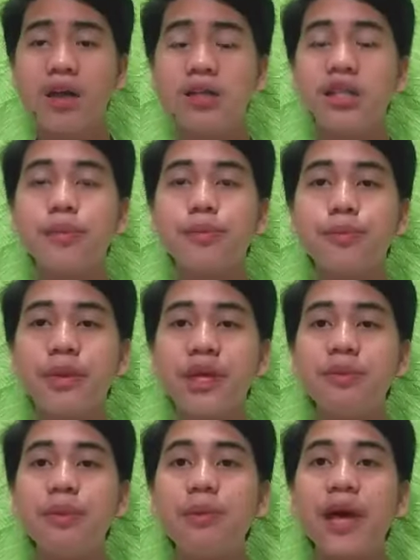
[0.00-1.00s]
Na,
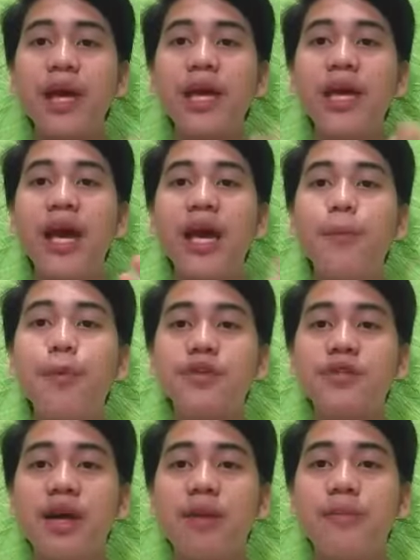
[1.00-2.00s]
ibibigay po
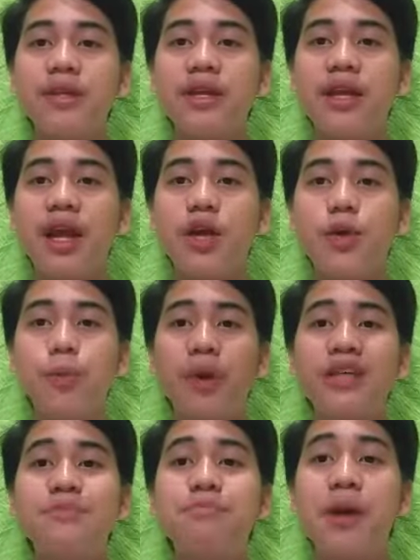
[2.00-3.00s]
sa amin nila yung
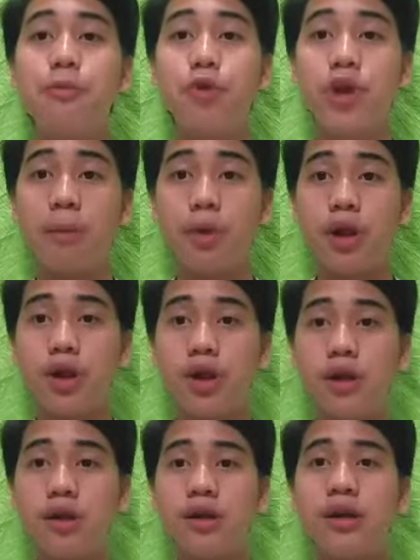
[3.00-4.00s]
mas memorable
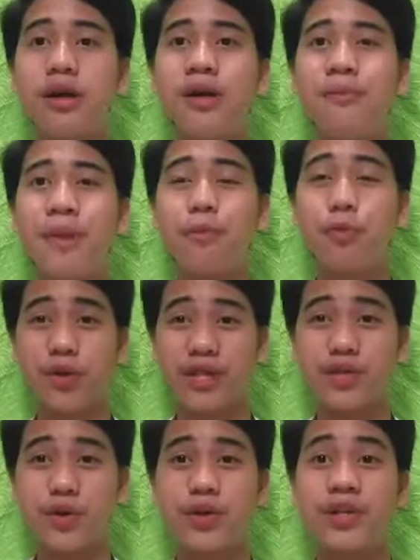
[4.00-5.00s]

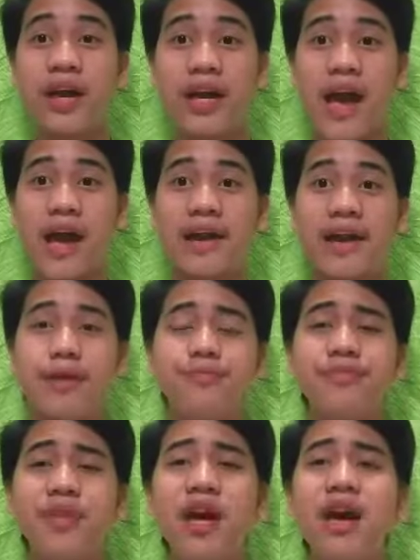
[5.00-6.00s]
memories or nangyari.
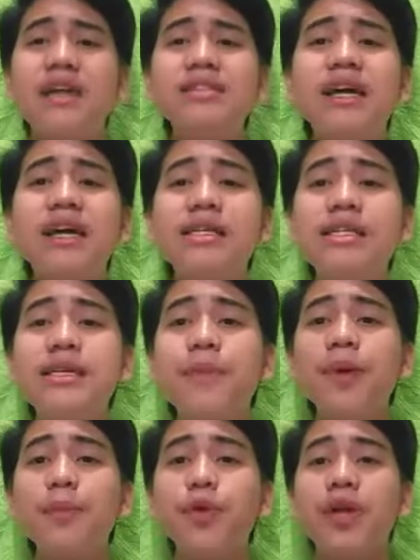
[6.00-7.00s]
At
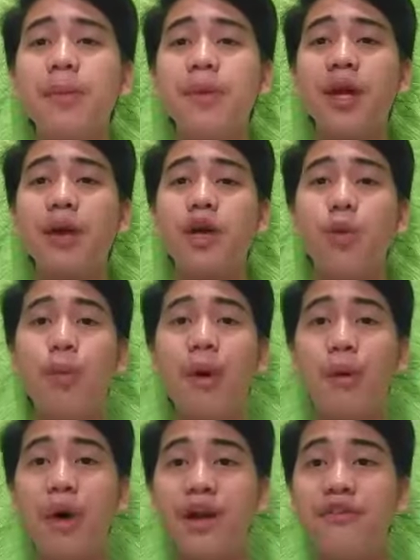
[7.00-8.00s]
naisipan po namin na
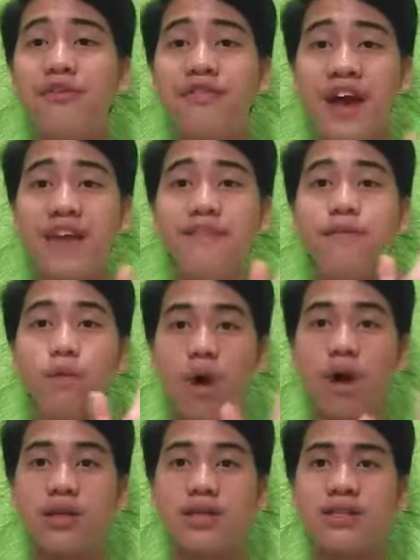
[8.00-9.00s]
gumawa ng five
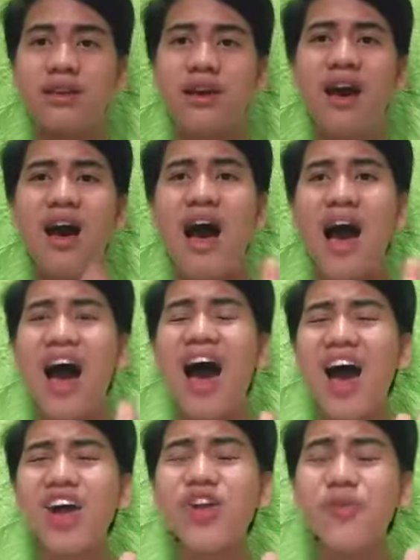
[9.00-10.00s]
walks.
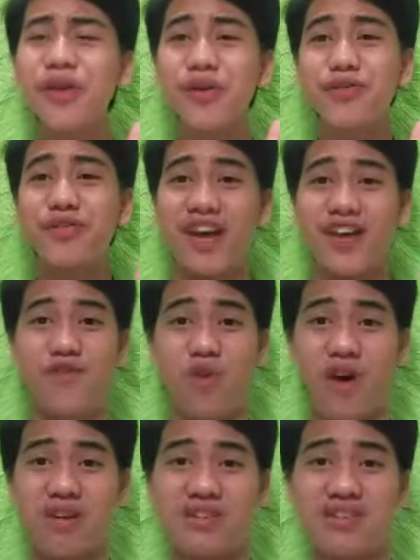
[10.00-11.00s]
Ano ba yung five
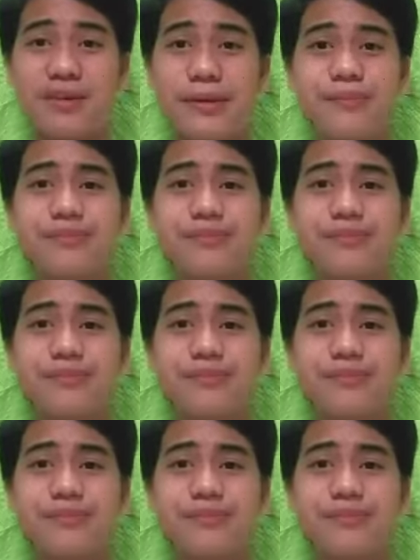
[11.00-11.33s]
walks?